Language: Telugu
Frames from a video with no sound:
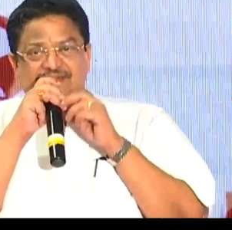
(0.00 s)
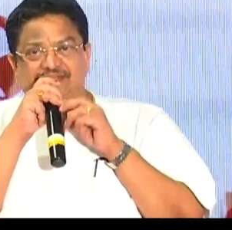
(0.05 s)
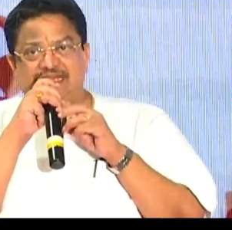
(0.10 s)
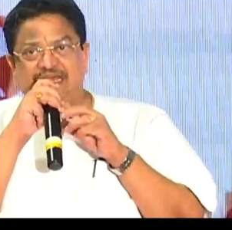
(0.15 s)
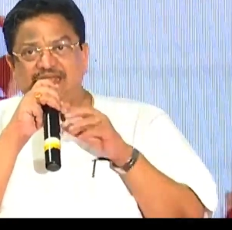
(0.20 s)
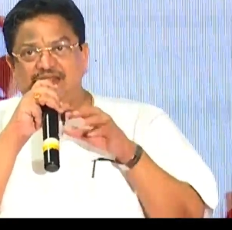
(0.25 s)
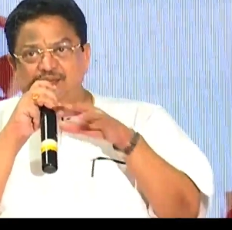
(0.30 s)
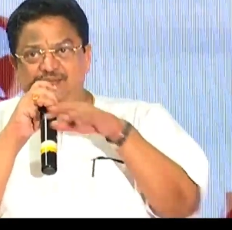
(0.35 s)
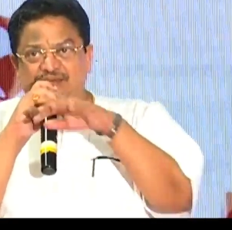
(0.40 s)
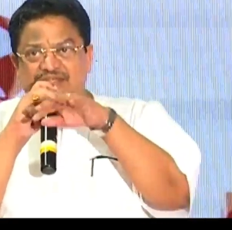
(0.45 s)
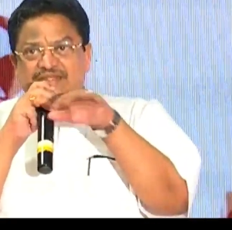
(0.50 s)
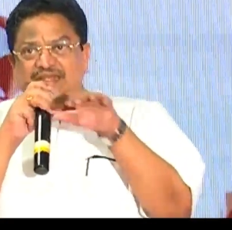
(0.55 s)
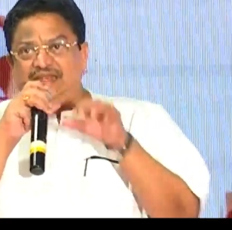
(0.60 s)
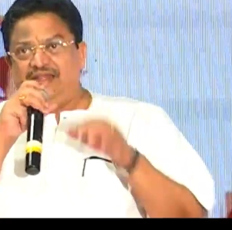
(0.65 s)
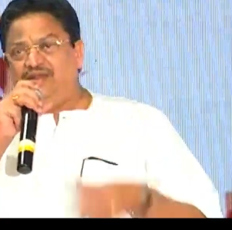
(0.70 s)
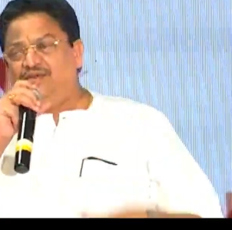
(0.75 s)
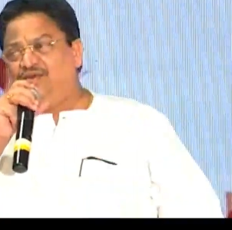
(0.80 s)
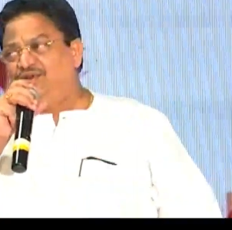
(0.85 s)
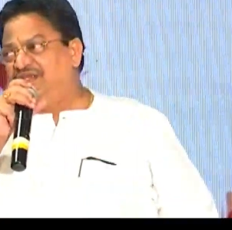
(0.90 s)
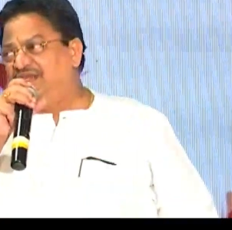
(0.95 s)
చాలామంది
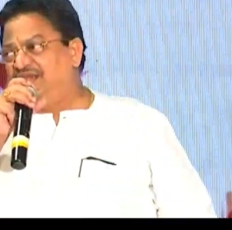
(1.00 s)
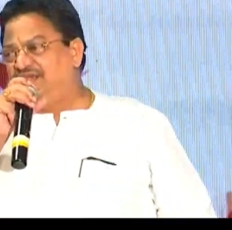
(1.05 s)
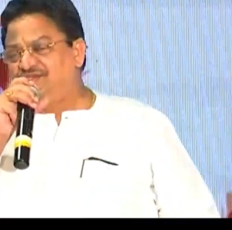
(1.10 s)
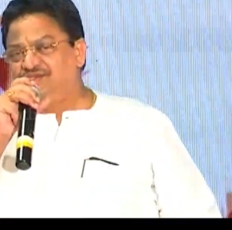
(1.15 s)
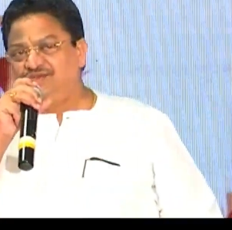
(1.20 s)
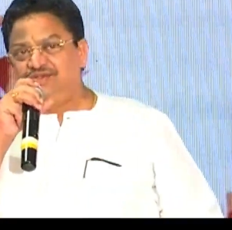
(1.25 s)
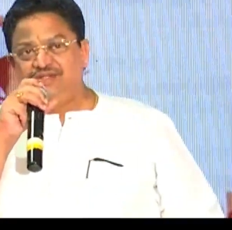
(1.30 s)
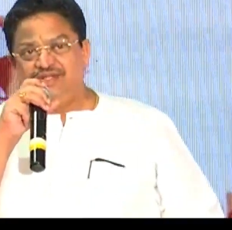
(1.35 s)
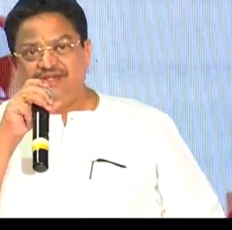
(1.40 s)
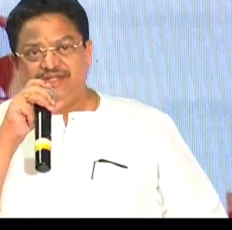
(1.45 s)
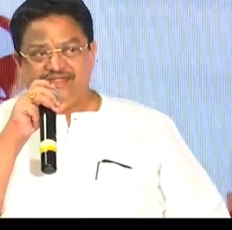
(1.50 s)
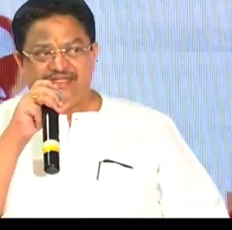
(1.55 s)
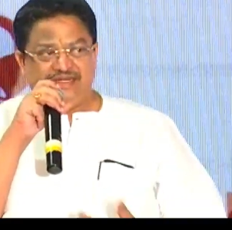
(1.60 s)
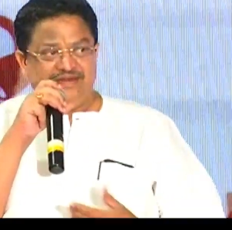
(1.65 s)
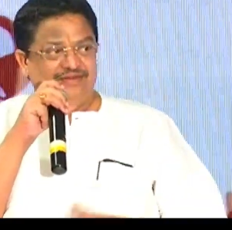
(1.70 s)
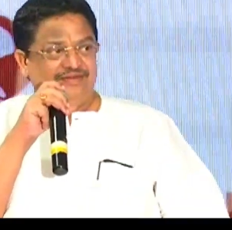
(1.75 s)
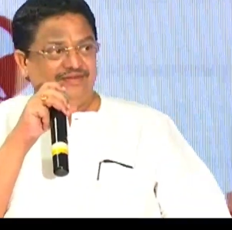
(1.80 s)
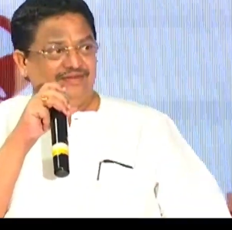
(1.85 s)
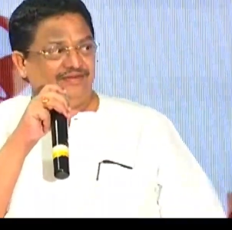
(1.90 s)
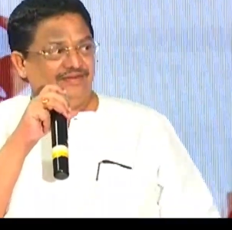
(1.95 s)
అడావుడు చేస్తుంటారు
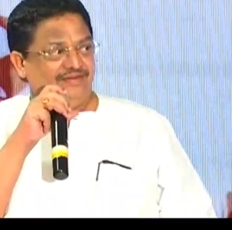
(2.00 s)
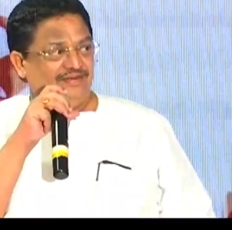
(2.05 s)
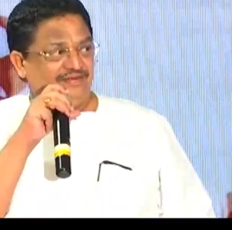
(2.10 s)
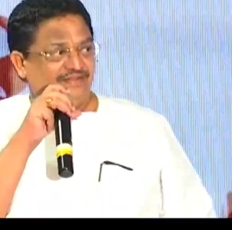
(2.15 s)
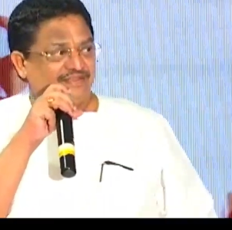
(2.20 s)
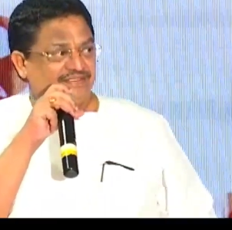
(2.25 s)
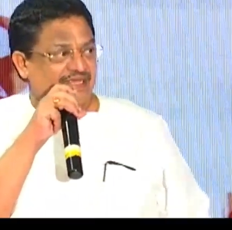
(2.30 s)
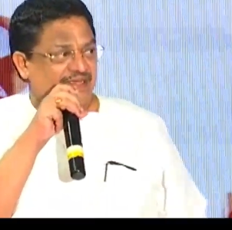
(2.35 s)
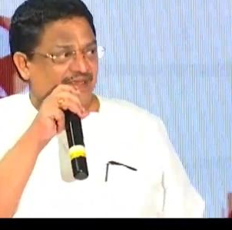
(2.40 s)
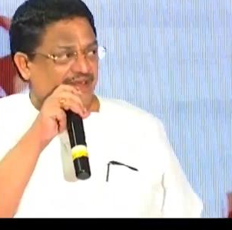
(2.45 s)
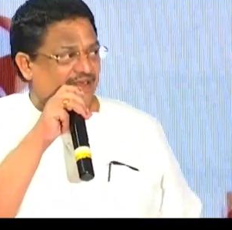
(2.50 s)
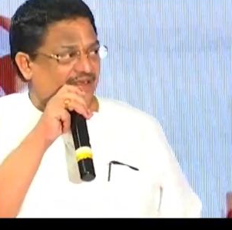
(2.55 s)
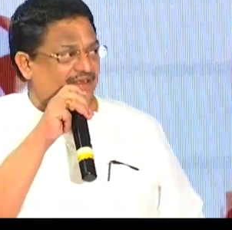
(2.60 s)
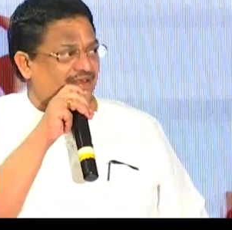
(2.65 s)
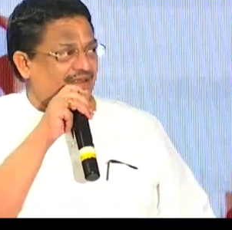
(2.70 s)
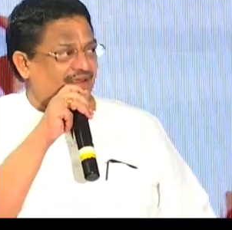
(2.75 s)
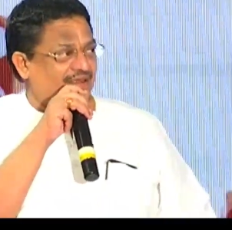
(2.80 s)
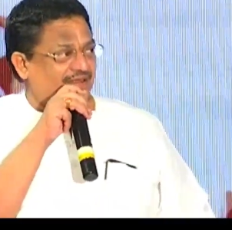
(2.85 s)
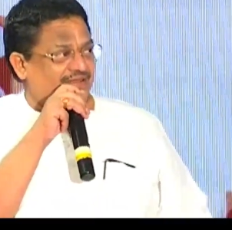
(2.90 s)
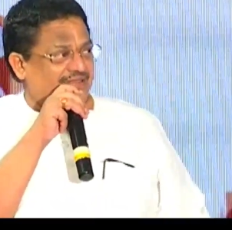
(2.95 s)
ఇతను
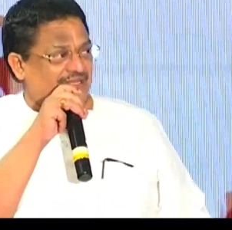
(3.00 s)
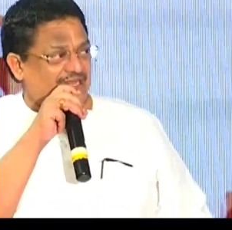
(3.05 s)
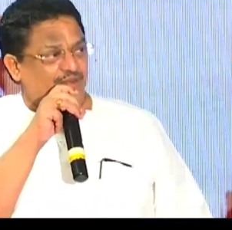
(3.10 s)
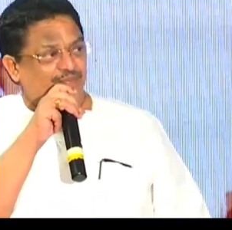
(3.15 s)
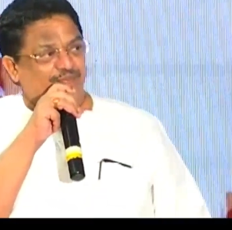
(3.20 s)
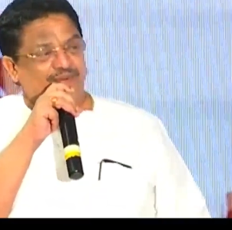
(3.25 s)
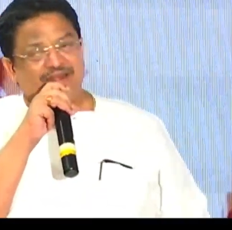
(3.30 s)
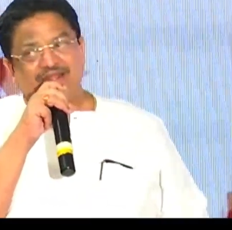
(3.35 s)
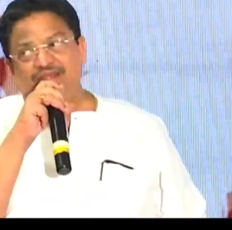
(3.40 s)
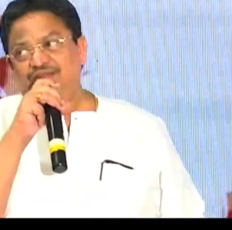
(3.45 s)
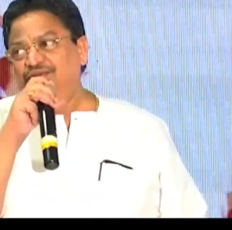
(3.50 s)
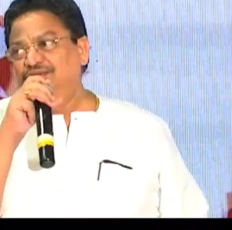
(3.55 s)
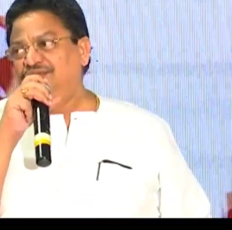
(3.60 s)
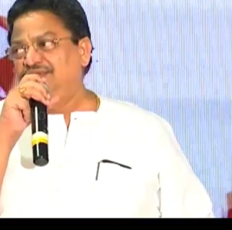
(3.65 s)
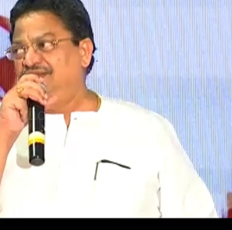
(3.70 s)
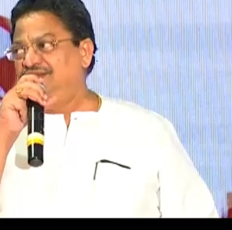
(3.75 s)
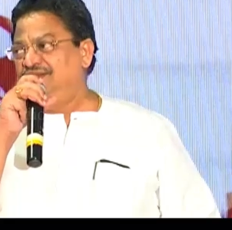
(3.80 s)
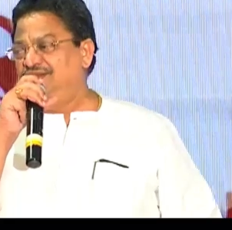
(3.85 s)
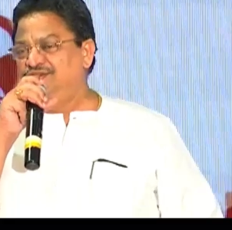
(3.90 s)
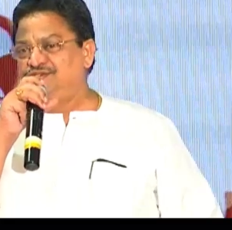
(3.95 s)
సైలెంట్గా తన పనేదో
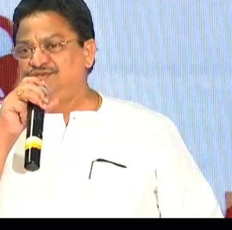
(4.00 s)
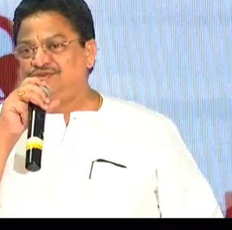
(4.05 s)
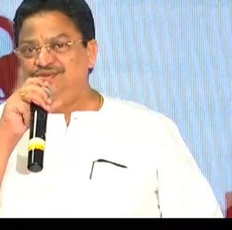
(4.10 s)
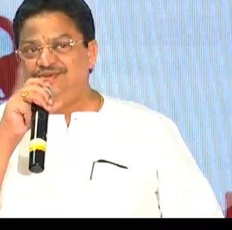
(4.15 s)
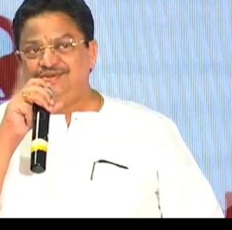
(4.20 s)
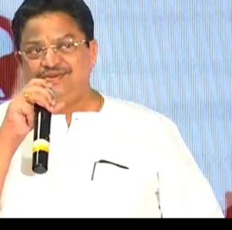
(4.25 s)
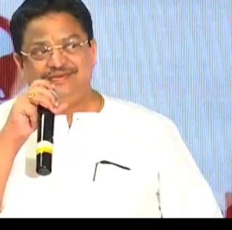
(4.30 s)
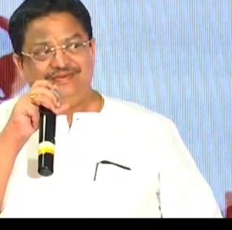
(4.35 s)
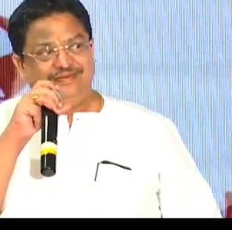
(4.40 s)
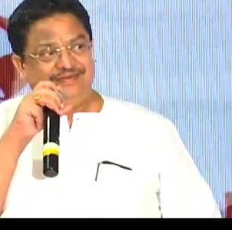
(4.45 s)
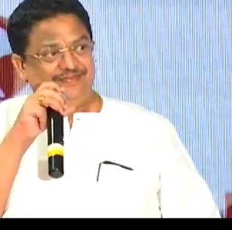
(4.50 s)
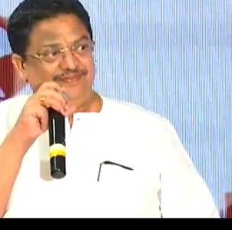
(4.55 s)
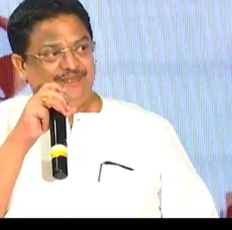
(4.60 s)
తను చేసుకుంటూ